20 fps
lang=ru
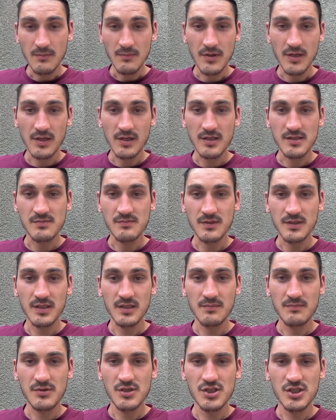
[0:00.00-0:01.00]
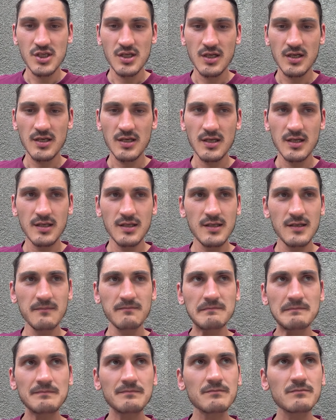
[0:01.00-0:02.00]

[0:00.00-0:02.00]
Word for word: Поехал смотреть пещеры и